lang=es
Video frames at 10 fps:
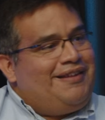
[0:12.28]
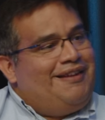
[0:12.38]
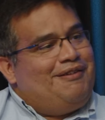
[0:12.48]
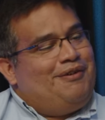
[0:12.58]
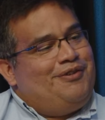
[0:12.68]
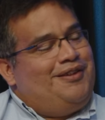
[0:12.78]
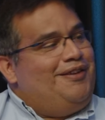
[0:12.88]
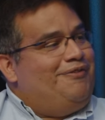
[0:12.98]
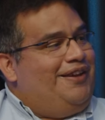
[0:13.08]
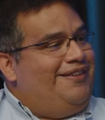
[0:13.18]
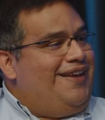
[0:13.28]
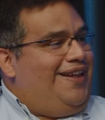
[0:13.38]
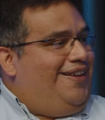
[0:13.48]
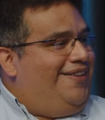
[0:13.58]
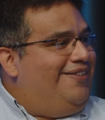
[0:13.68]
las ecuaciones
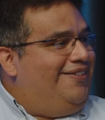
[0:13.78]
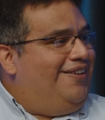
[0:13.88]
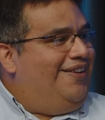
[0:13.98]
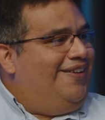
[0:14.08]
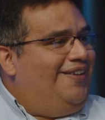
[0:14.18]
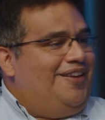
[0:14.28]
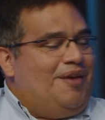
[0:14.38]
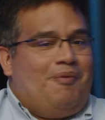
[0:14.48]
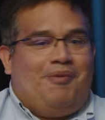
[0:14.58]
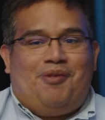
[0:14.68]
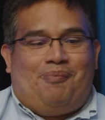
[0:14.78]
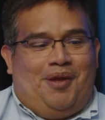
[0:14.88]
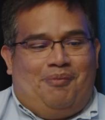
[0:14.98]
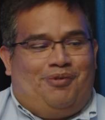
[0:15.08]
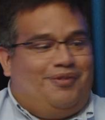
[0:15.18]
diferenciales, no? ¿En qué momento
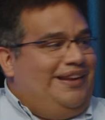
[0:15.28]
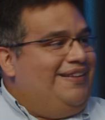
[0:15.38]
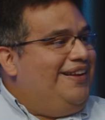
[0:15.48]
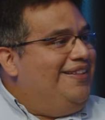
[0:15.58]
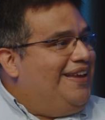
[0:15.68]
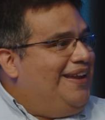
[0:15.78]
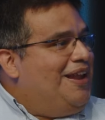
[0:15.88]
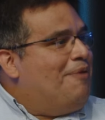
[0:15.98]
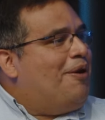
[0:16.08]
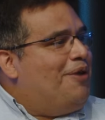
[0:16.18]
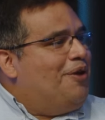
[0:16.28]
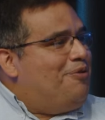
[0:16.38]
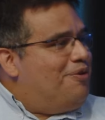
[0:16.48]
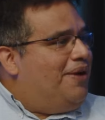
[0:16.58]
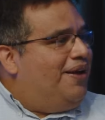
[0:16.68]
podíamos utilizar integrales bajo la
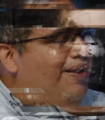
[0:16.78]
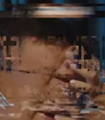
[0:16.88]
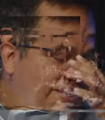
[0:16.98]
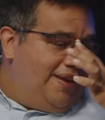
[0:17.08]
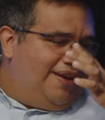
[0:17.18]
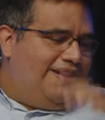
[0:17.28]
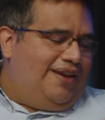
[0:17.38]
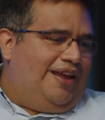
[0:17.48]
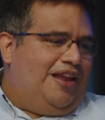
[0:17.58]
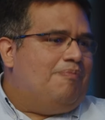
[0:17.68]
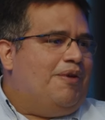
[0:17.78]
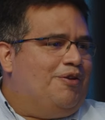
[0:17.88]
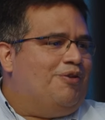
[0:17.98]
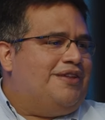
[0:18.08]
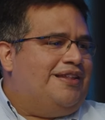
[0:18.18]
curva? Eh, el Imperio
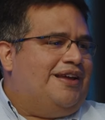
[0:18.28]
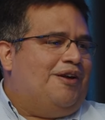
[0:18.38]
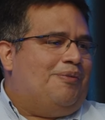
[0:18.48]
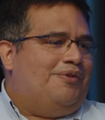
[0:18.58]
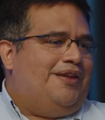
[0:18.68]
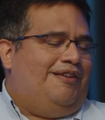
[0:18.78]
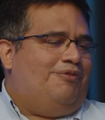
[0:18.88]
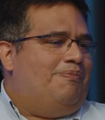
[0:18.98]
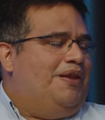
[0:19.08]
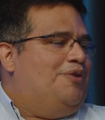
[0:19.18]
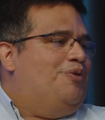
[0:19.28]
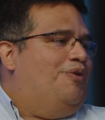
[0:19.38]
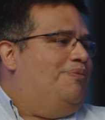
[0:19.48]
contraataca como tal es un peliculón.